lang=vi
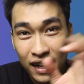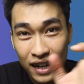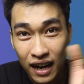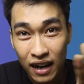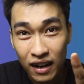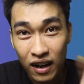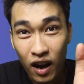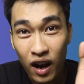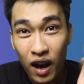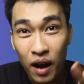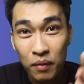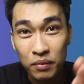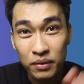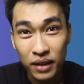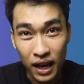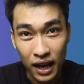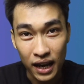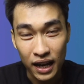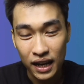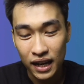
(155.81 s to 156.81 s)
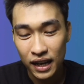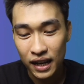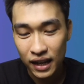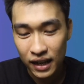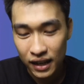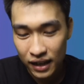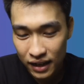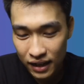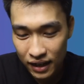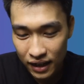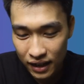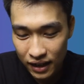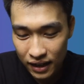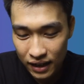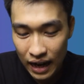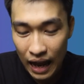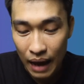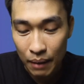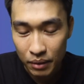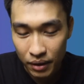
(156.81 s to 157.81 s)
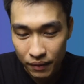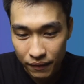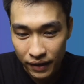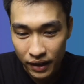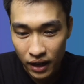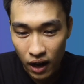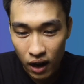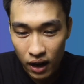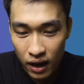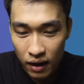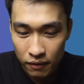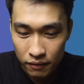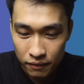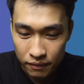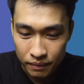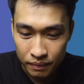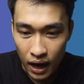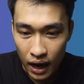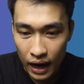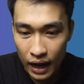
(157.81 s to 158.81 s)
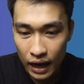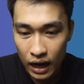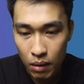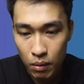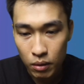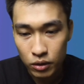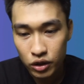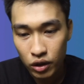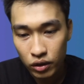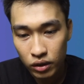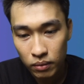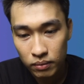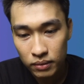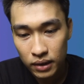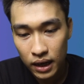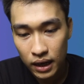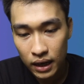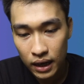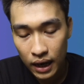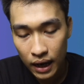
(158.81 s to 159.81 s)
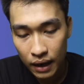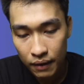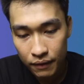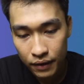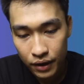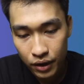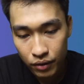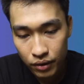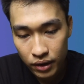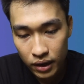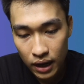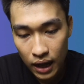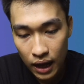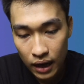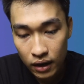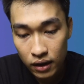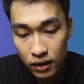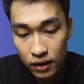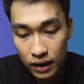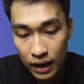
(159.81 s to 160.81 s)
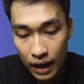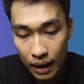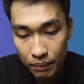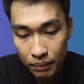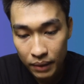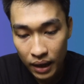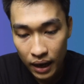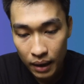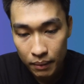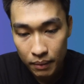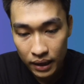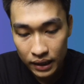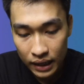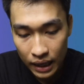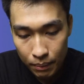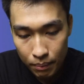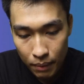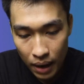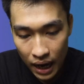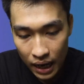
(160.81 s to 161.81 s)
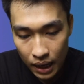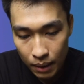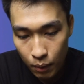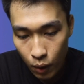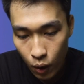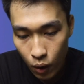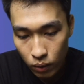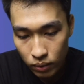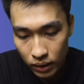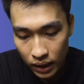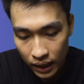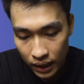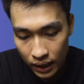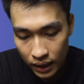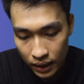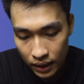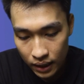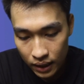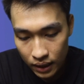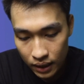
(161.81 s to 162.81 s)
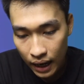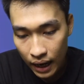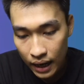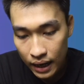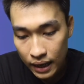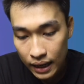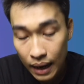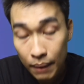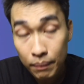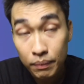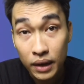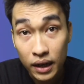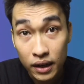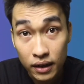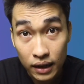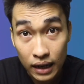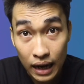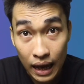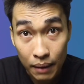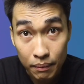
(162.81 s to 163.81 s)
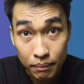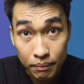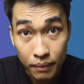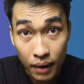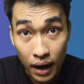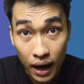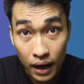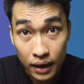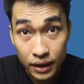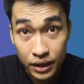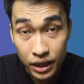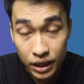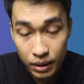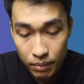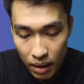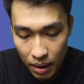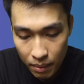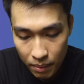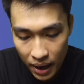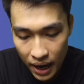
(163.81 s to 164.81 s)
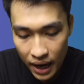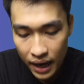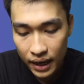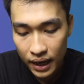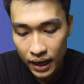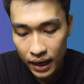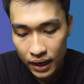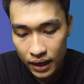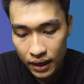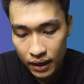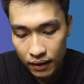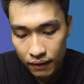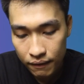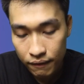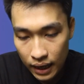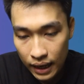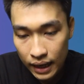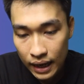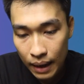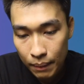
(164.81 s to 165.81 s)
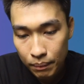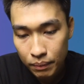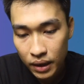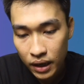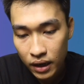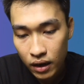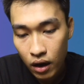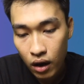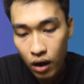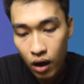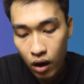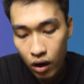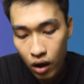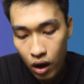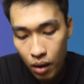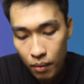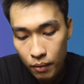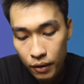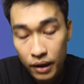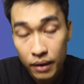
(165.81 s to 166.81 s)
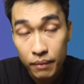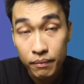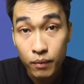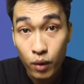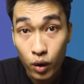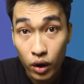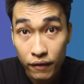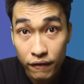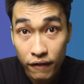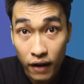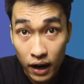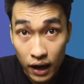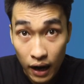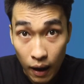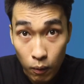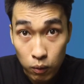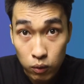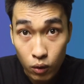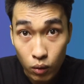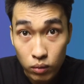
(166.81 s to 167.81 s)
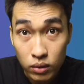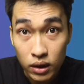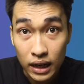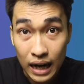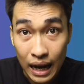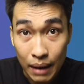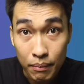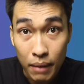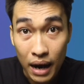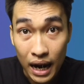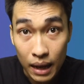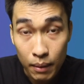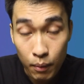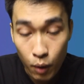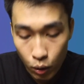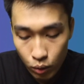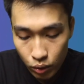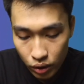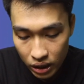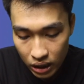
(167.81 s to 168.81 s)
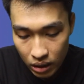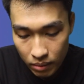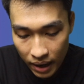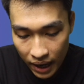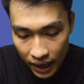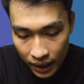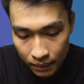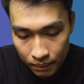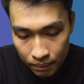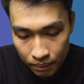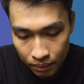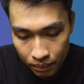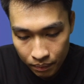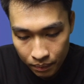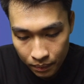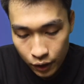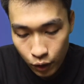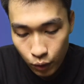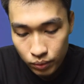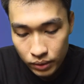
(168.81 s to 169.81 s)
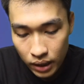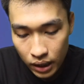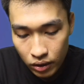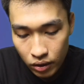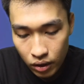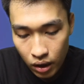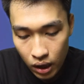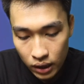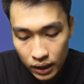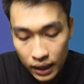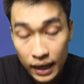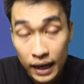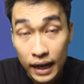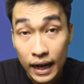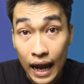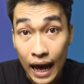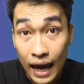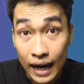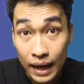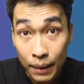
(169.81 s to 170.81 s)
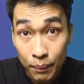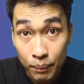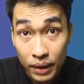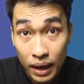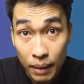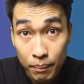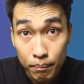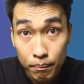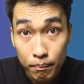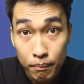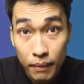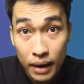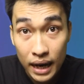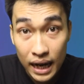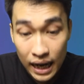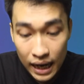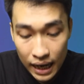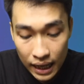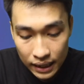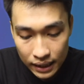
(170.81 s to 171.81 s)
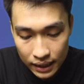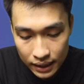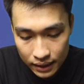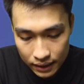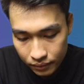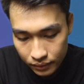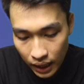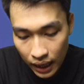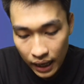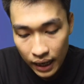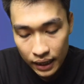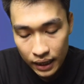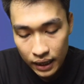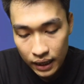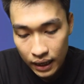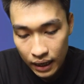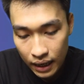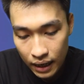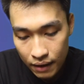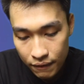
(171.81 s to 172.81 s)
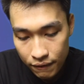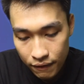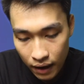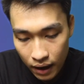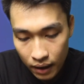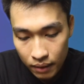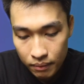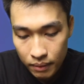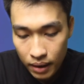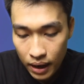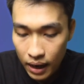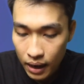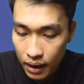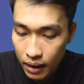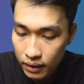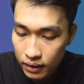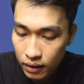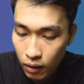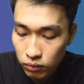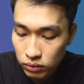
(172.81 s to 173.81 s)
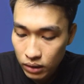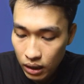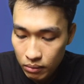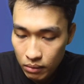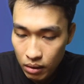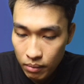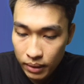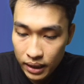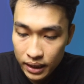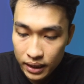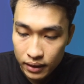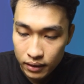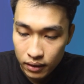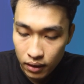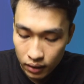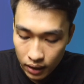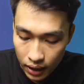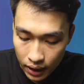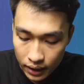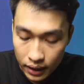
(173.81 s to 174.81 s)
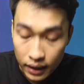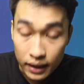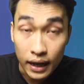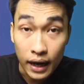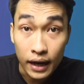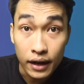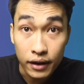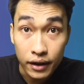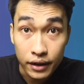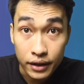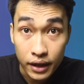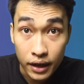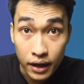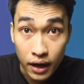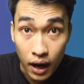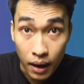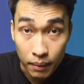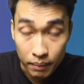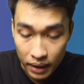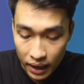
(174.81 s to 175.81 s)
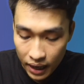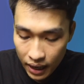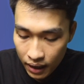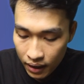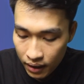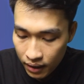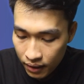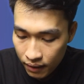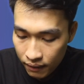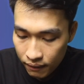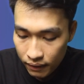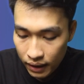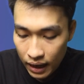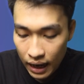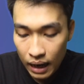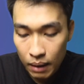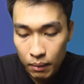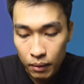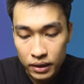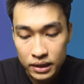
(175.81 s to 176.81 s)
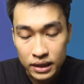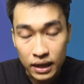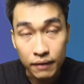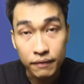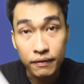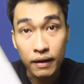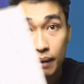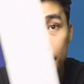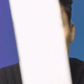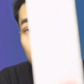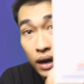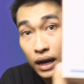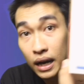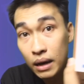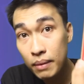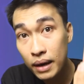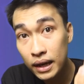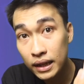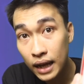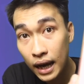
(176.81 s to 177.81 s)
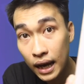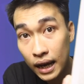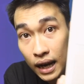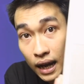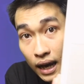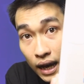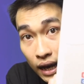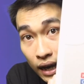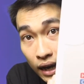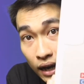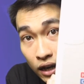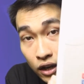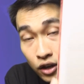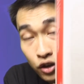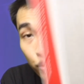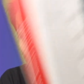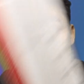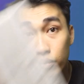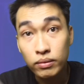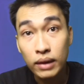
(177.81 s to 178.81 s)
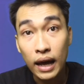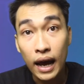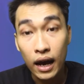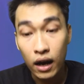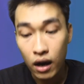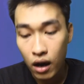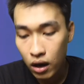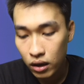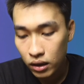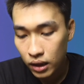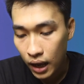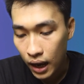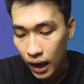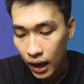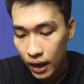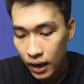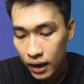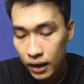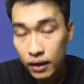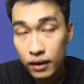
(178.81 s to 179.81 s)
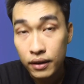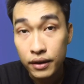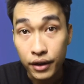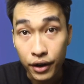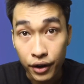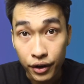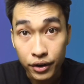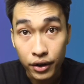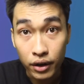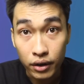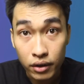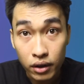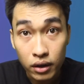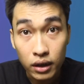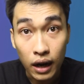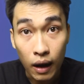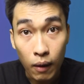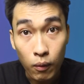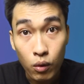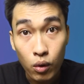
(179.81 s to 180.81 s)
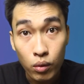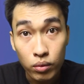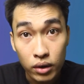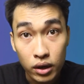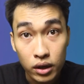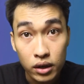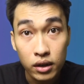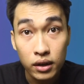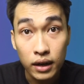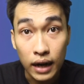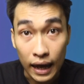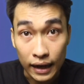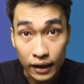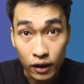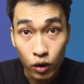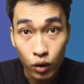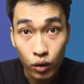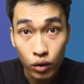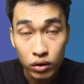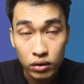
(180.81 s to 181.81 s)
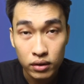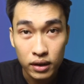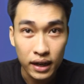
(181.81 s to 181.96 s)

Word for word: Khi nó không thể làm được việc đó đâu. Ở đây có một số thông tin này, ví dụ như là nó được làm bằng thép 304 này. Cái nắp thì được làm bằng nhựa PP này. Cái nắp thì nó còn có thêm một cái phần lọc cũng được làm 304 nha các bạn. Dung tích của nó thì là 500ml. Đấy là những cái phần mà thông tin mà mình có thể nhìn thấy được ở trên hộp này ha. Và đây là một cái sản phẩm mà các bạn thấy là chúng ta có thể giữ được nước nóng cũng như nước lạnh luôn.